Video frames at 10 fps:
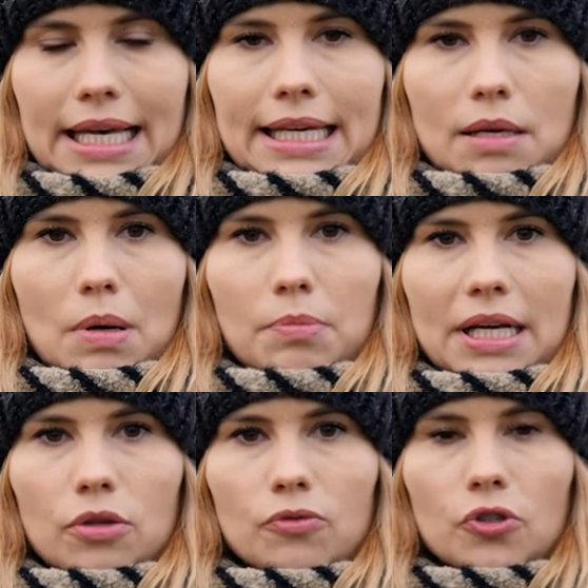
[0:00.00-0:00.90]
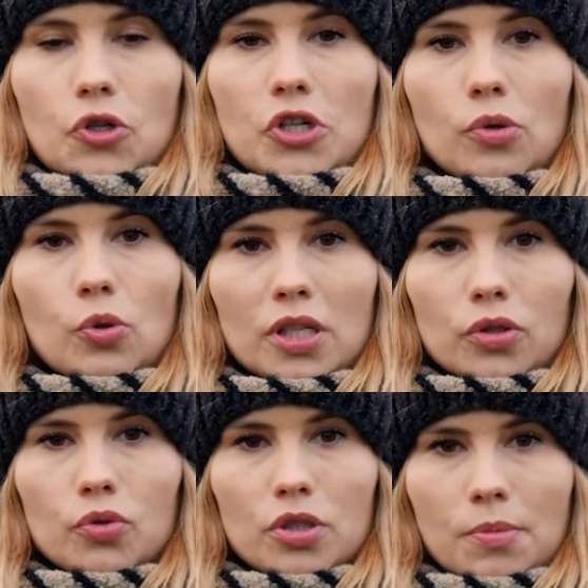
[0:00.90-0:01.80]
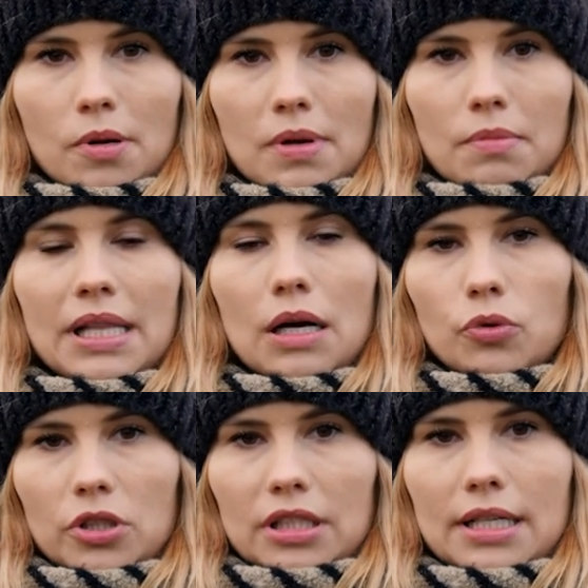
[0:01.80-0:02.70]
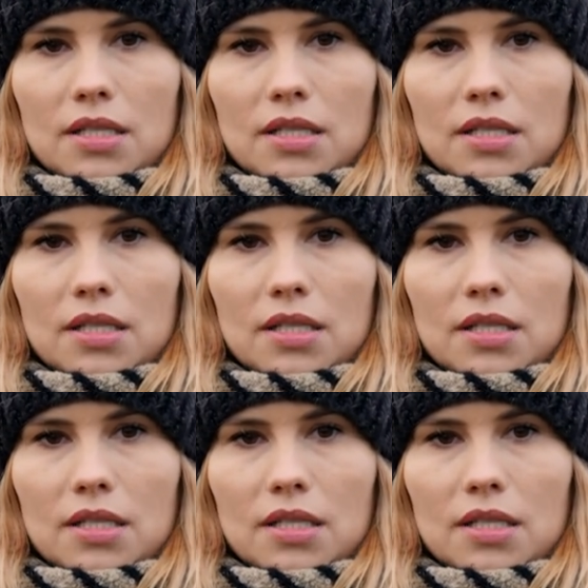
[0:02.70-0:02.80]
Grypa ptaków to szczególnie duży problem dla unijnych